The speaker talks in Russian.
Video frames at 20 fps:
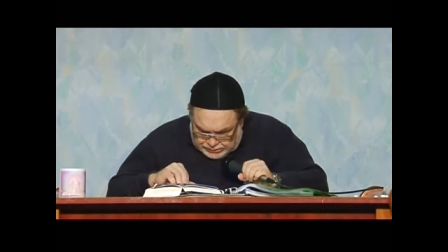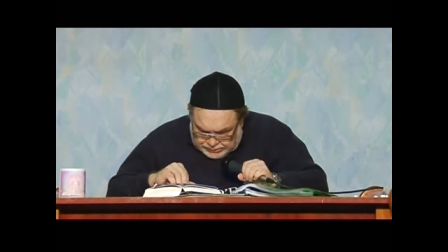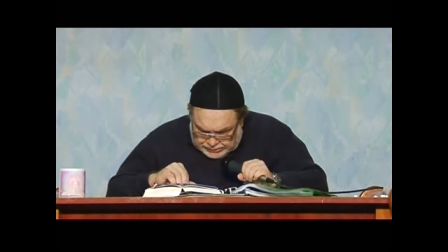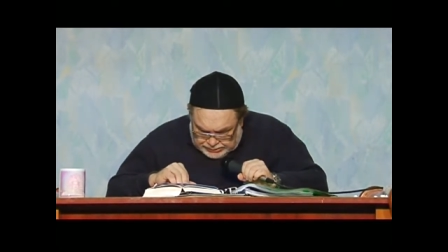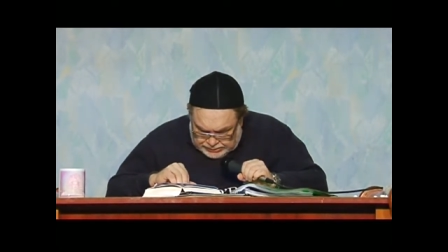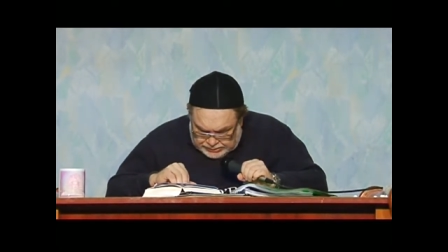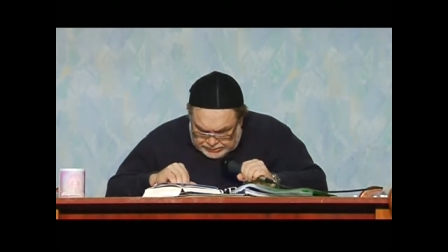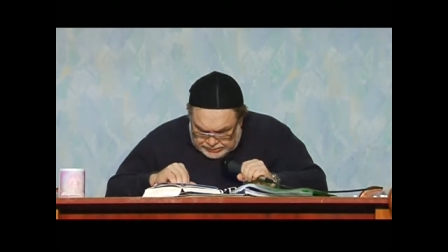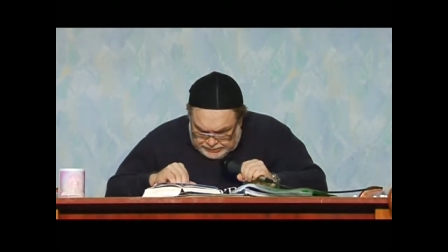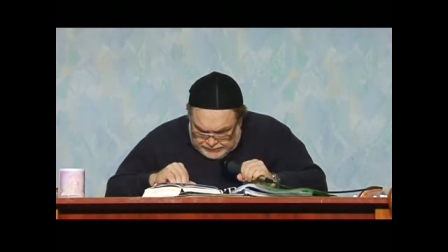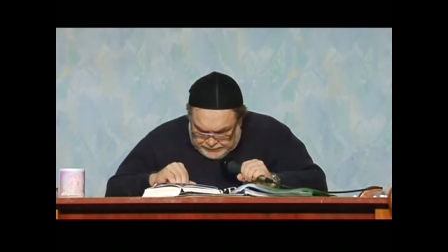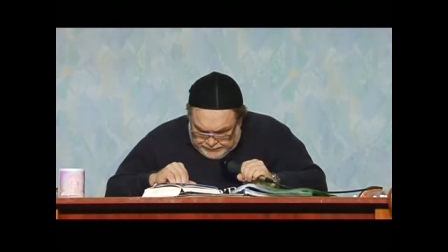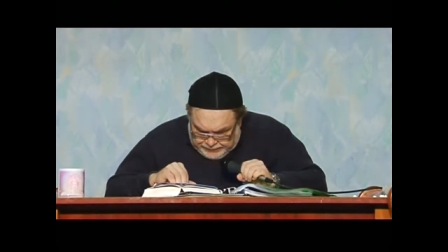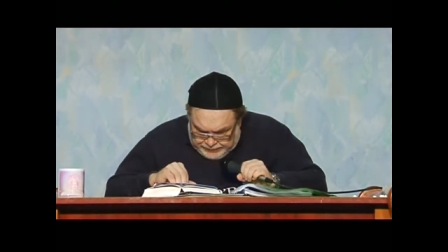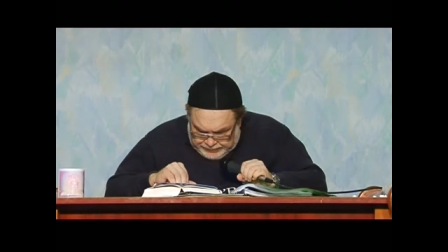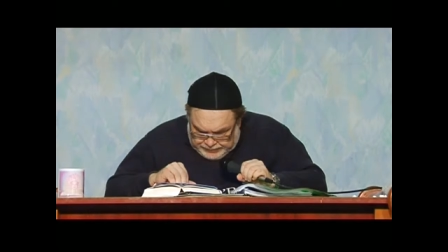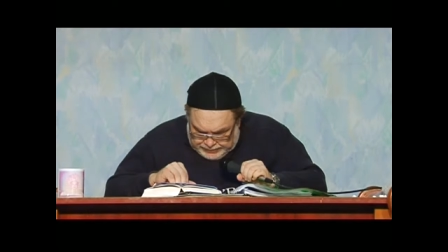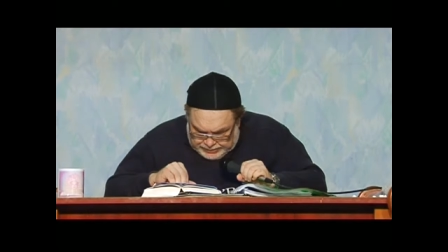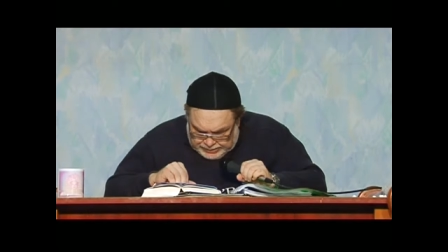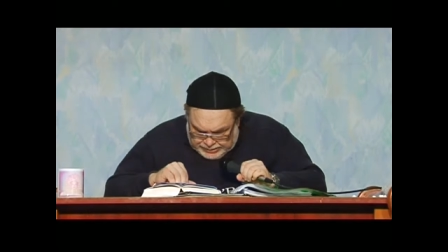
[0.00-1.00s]
Итак,
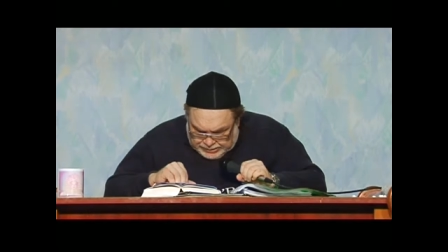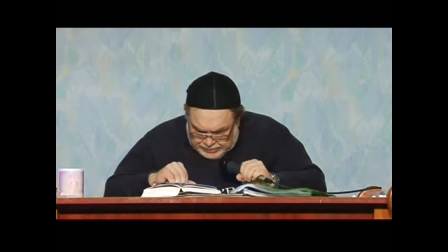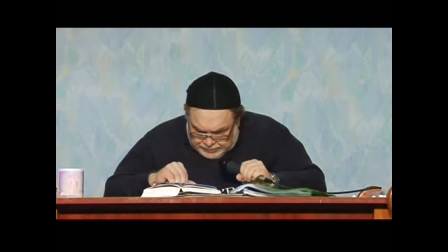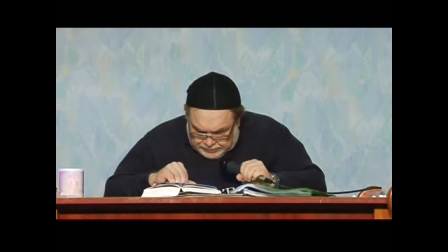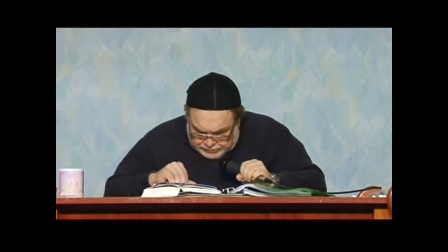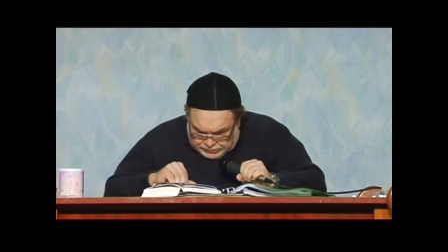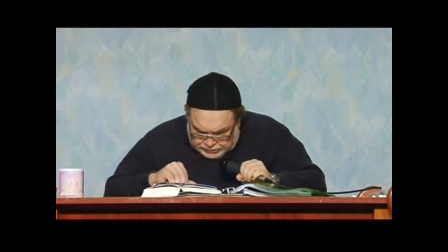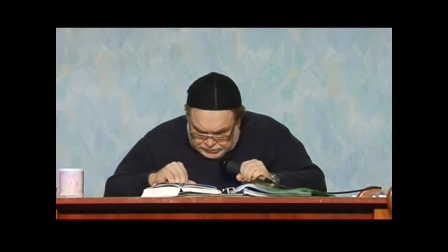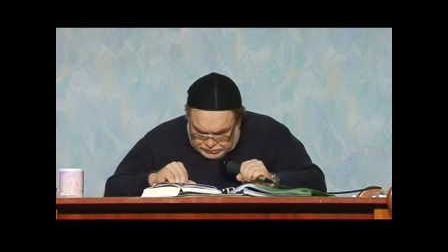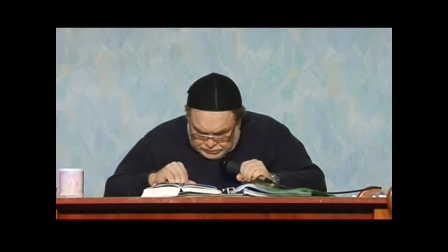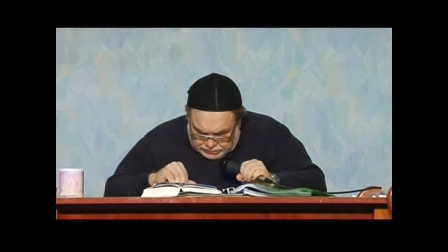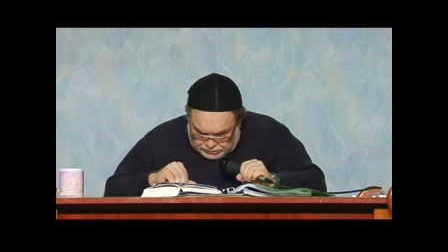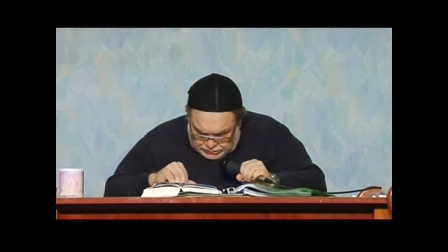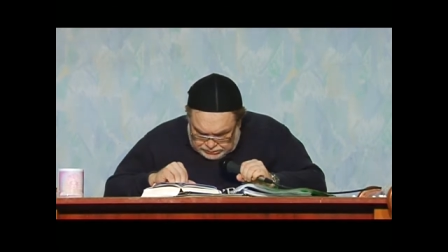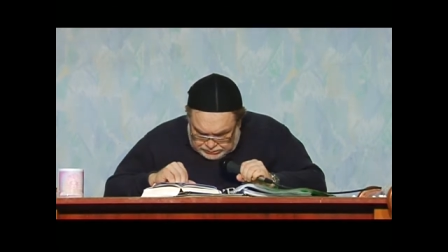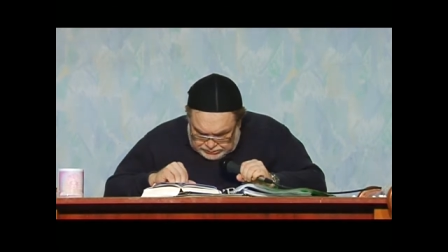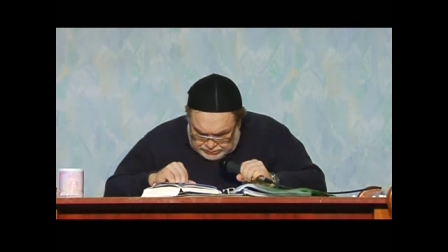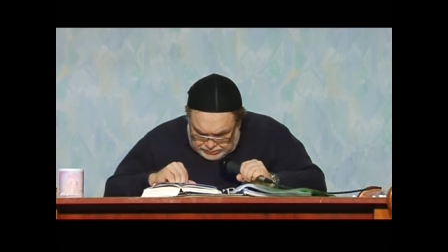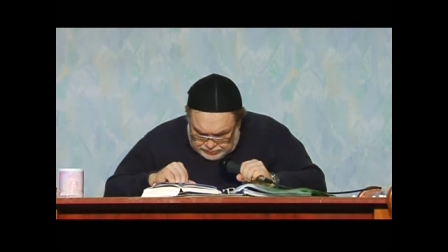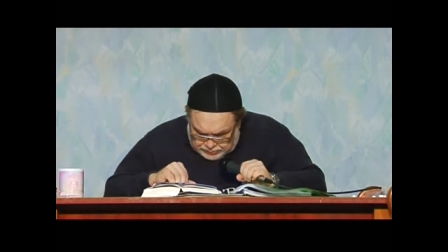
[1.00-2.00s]
ты
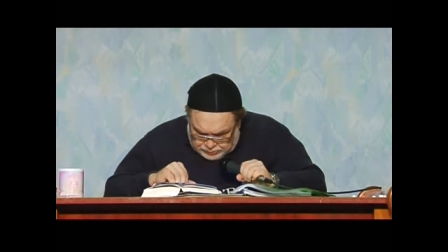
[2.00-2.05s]
придешь, да,